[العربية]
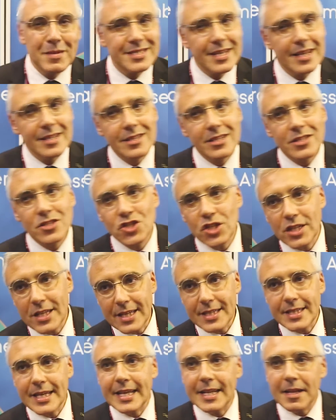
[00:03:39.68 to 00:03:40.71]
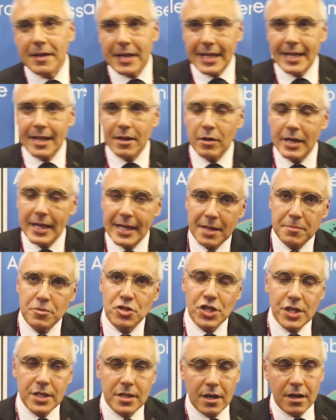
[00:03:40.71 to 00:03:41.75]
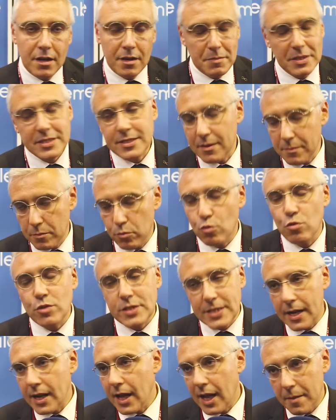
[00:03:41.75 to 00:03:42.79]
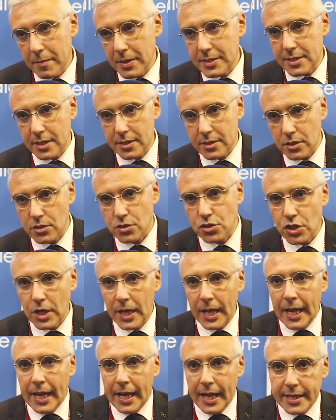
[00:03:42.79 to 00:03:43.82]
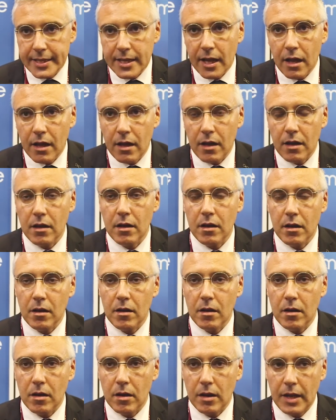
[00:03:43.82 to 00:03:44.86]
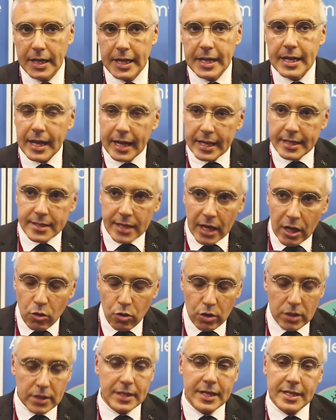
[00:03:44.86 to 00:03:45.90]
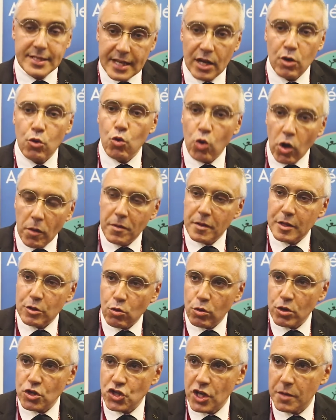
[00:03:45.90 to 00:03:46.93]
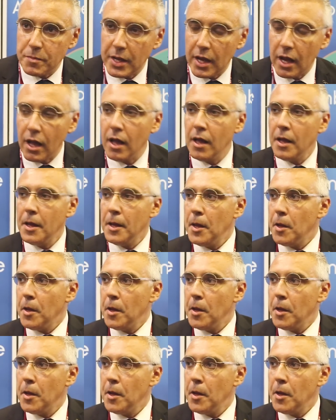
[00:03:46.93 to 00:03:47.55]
ما تنظنش لان الا الا الا مشينا بكل صراحه ما تنظنش حنا آه، حنا اللي قلنا كنت قبل ندخل الجامعه